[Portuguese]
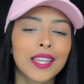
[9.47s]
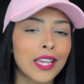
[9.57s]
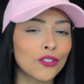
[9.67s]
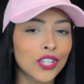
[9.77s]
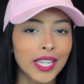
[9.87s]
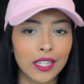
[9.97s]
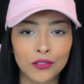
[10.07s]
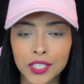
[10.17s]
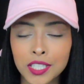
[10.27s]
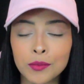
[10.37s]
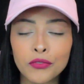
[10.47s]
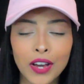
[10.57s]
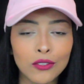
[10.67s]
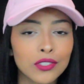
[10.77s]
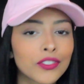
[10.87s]
e aí eu já quero que vocês me
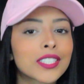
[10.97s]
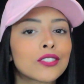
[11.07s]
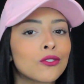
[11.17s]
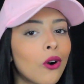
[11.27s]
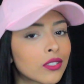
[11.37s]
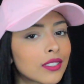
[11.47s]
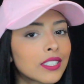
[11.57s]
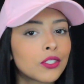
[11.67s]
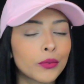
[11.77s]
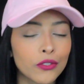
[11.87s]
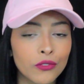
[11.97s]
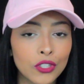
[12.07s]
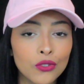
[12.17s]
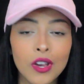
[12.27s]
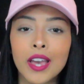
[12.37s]
falam se vocês gostam desse tipo de
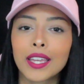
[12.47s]
vídeo,